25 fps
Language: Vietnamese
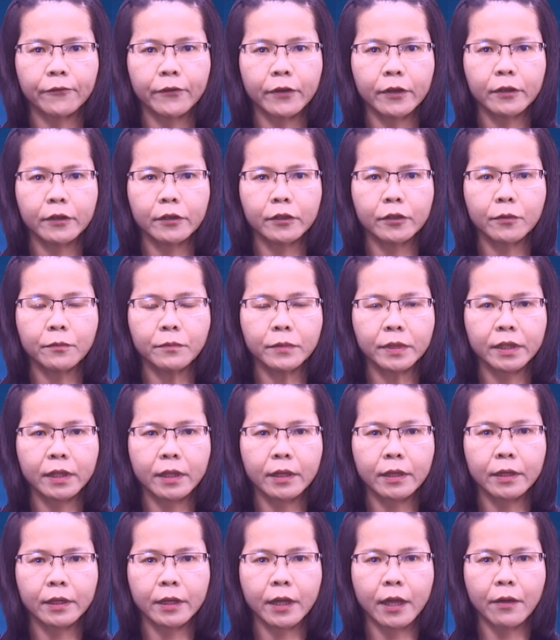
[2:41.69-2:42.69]
phương chúng
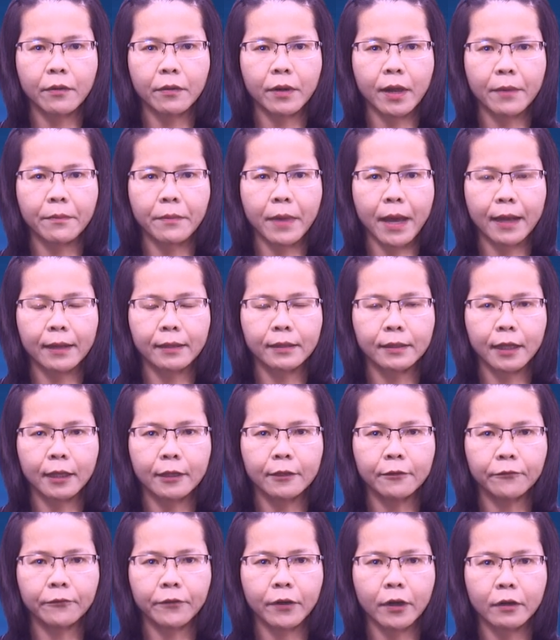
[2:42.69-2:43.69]
sinh đều là bản
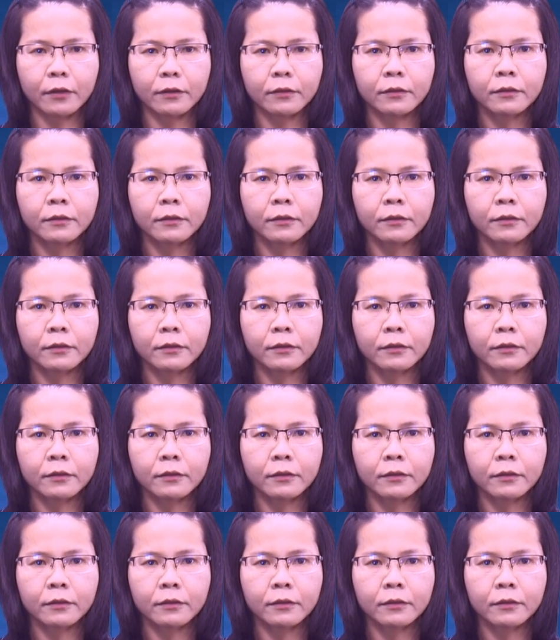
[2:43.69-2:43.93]
tánh Phật,